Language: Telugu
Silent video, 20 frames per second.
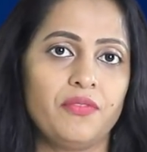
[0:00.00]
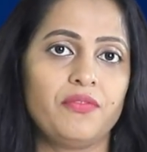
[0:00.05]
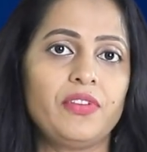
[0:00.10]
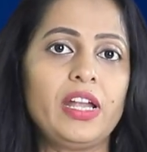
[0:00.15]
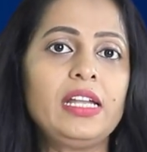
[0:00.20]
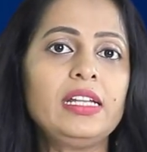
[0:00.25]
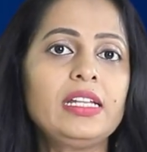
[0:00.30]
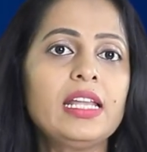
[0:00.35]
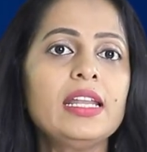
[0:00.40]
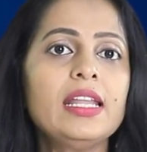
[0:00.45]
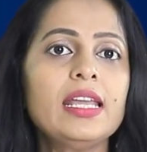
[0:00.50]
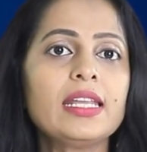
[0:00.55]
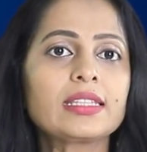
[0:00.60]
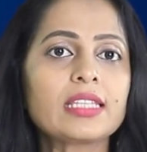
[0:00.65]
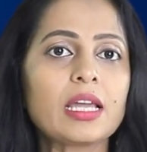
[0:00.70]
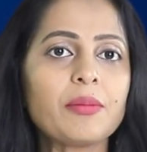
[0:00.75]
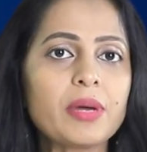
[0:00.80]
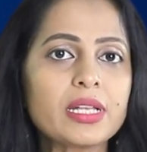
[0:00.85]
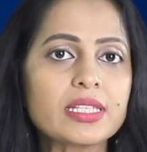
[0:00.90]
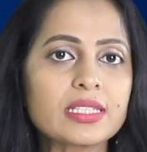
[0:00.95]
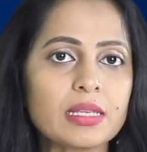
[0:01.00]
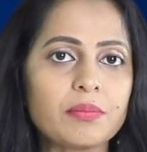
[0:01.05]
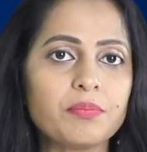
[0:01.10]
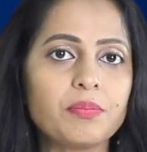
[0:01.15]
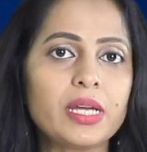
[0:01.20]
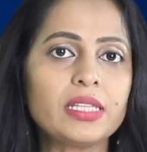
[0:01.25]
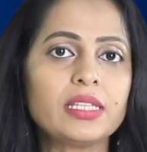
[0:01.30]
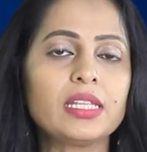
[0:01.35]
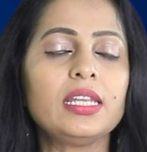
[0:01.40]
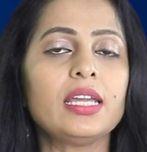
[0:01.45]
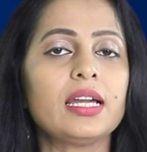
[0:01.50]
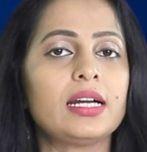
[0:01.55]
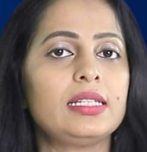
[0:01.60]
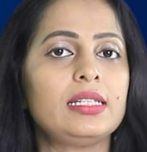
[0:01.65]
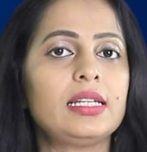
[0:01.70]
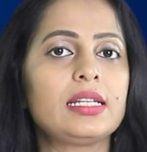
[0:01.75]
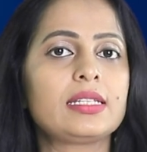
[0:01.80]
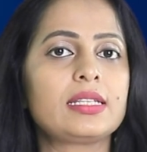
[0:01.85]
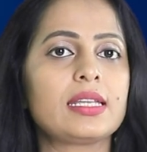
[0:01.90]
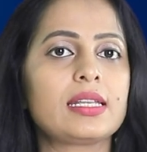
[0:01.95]
వెంటనే తమ సిబ్బందిని
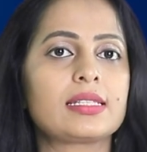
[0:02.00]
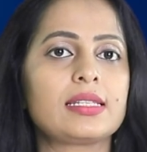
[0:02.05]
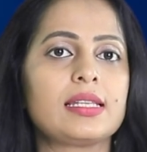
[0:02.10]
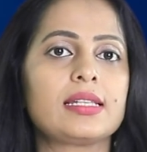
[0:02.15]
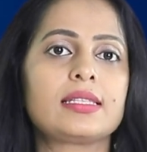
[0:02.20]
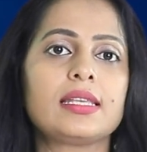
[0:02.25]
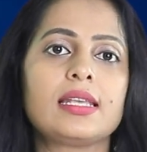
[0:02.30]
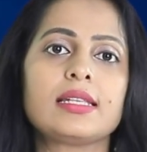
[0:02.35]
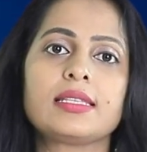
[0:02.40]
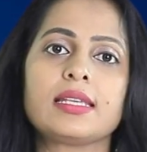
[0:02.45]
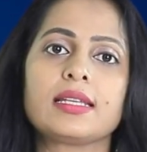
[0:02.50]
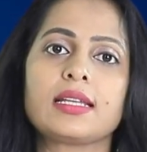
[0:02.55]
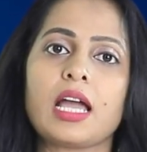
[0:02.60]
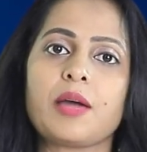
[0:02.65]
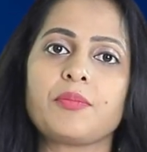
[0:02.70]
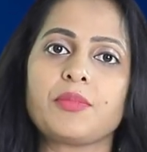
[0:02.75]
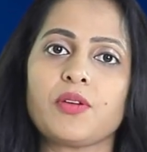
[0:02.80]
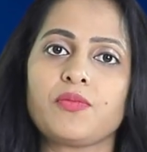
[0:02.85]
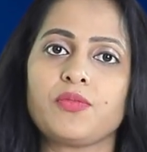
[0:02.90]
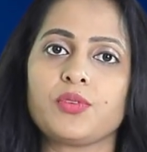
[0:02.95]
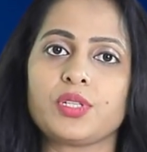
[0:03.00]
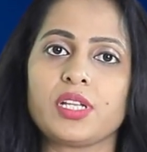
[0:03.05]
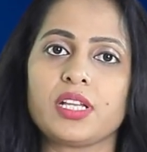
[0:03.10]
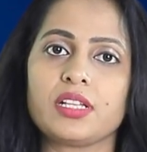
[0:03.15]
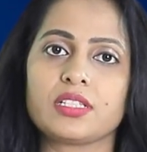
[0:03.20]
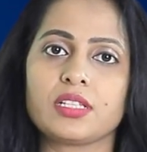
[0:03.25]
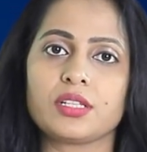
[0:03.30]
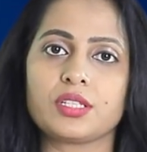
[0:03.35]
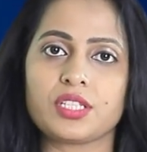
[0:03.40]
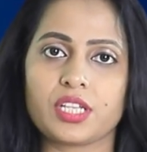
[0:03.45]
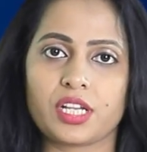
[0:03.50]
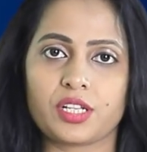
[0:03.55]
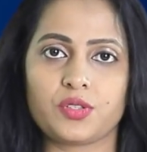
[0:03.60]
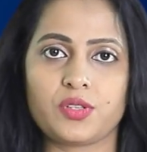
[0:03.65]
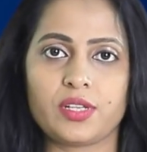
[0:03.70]
అలర్ట్ చేసి సీసీ కెమెరా ఫుటేజ్ చెక్